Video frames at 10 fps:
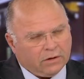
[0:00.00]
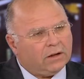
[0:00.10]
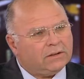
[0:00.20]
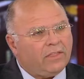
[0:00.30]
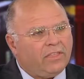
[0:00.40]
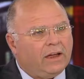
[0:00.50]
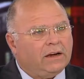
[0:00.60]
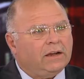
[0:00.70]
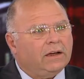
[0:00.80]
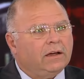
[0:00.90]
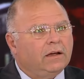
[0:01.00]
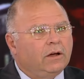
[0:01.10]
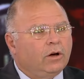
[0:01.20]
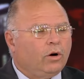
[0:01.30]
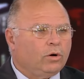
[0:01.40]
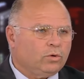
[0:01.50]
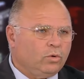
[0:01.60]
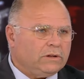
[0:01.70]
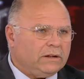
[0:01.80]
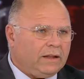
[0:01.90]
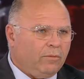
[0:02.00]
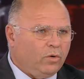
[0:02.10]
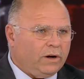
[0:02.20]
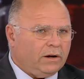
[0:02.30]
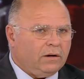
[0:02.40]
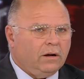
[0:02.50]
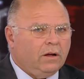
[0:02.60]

النقطة الثانية خطوط التموين